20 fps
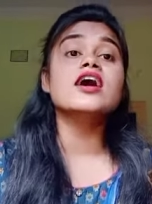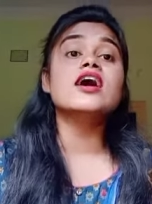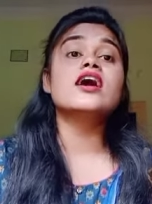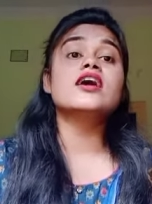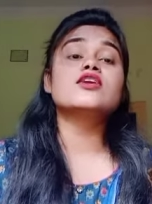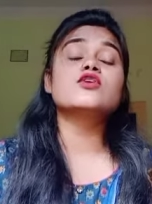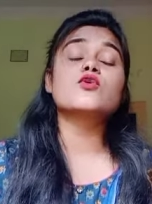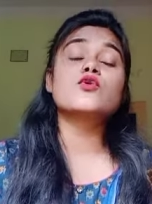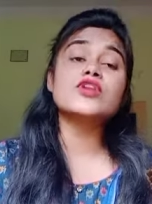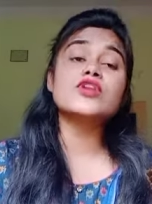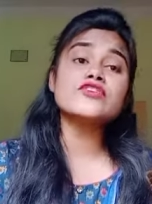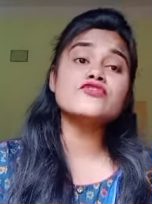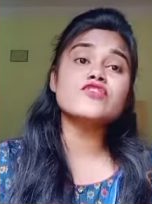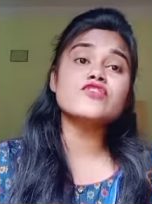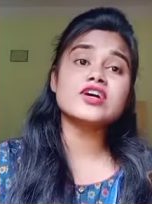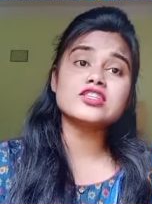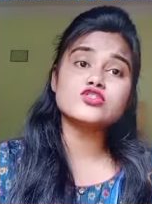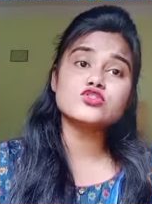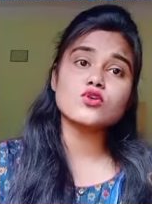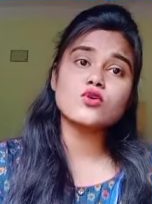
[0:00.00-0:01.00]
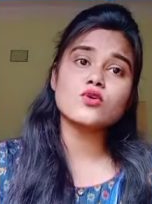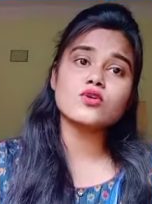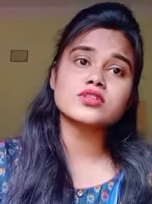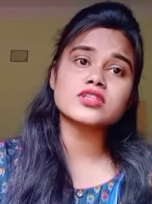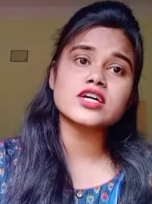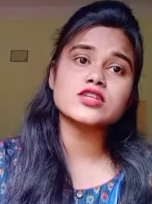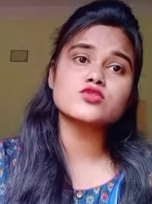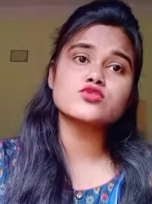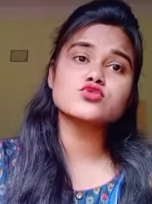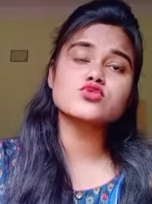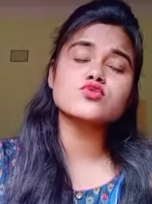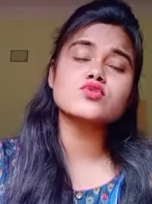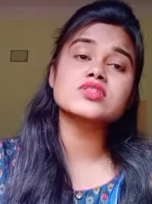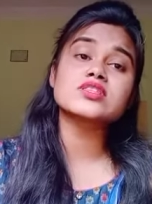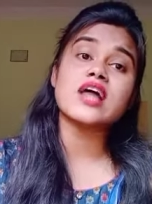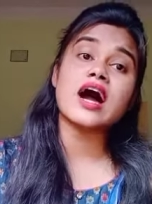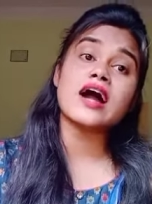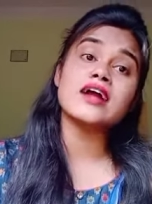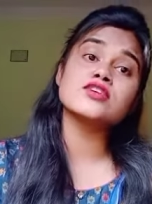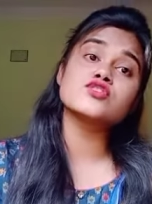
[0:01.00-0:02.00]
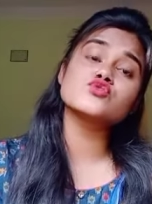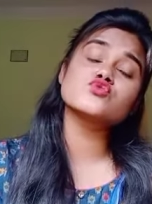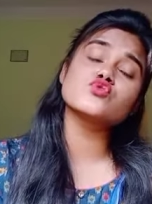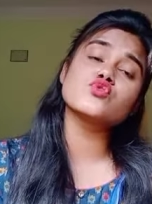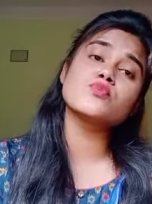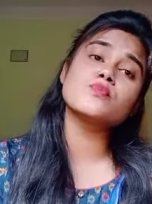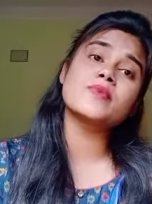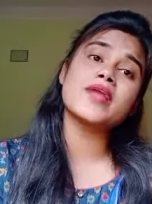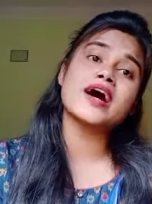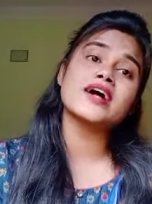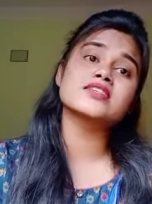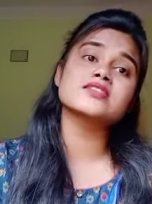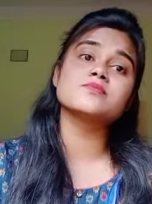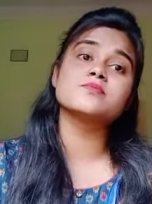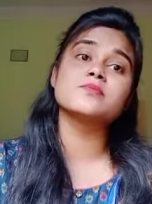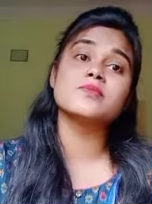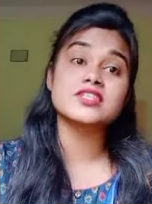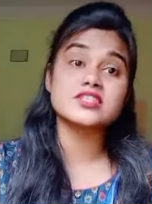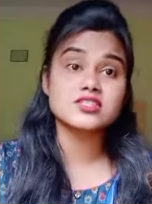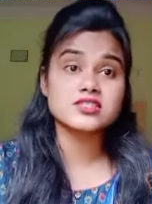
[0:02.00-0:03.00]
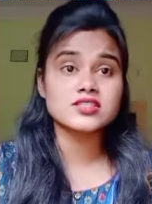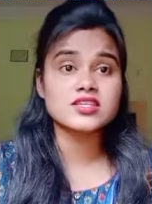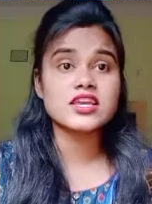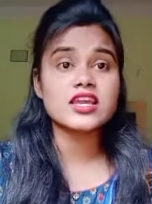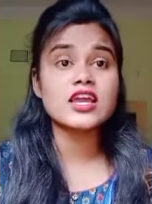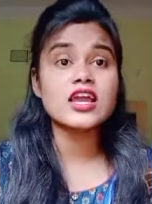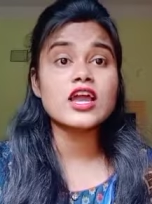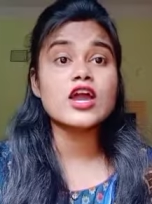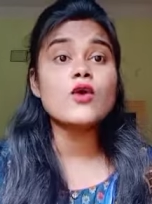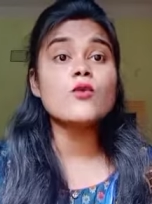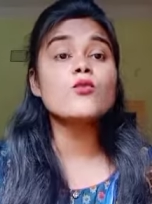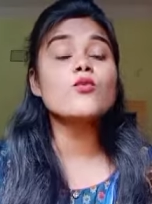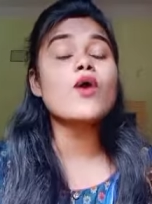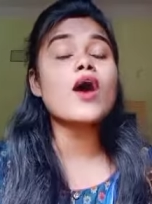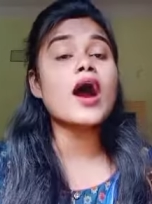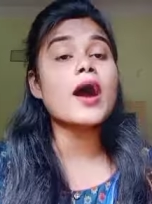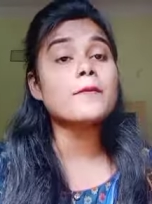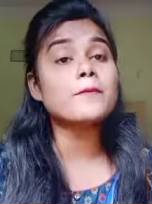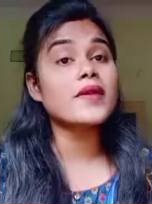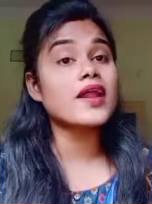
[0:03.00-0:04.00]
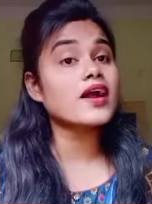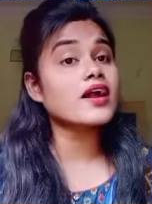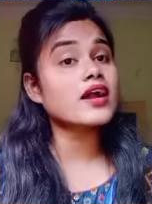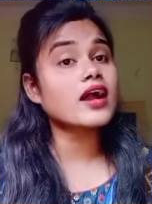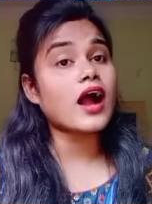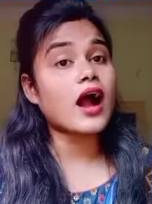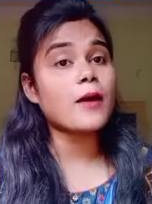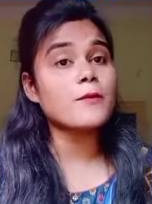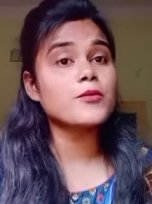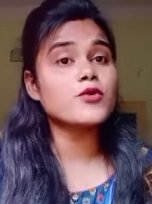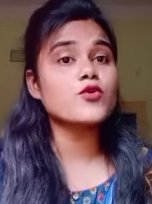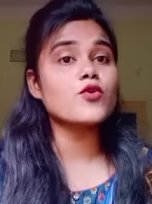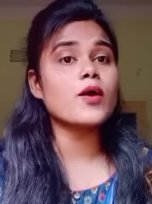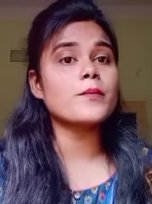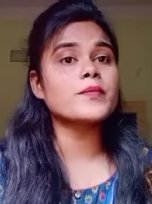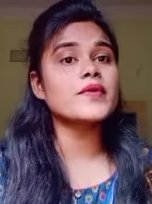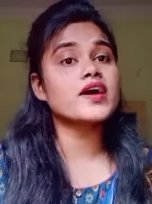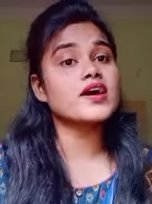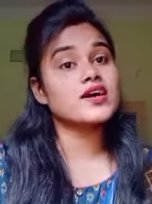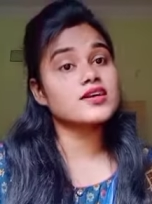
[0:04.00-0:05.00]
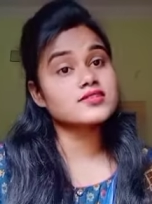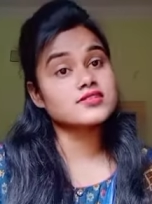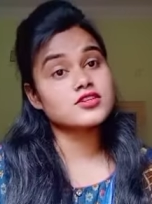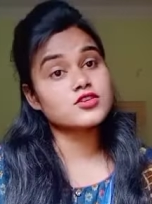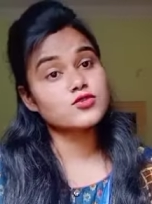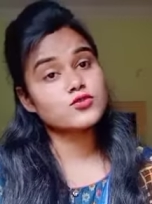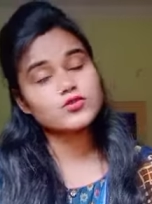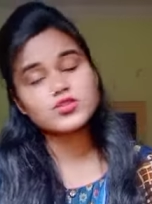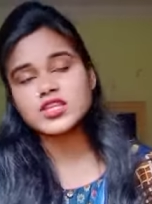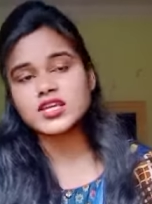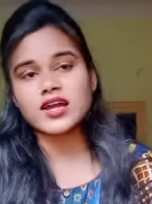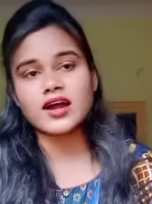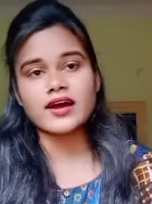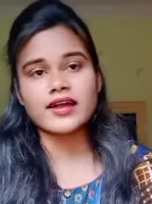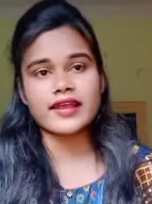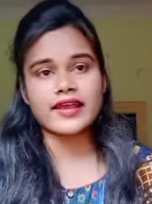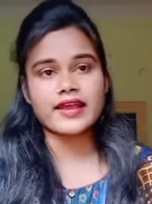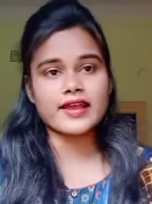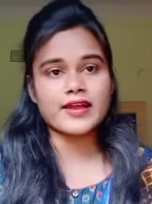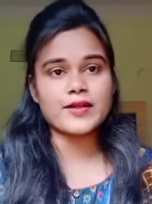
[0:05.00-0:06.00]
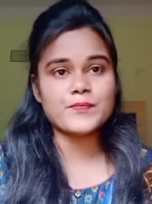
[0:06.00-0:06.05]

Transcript: नोनी फल जो होता है दोस्तों ढाई सौ प्लस वर्ष से वो अपना काम को अपना असर को दिखा रहे हैं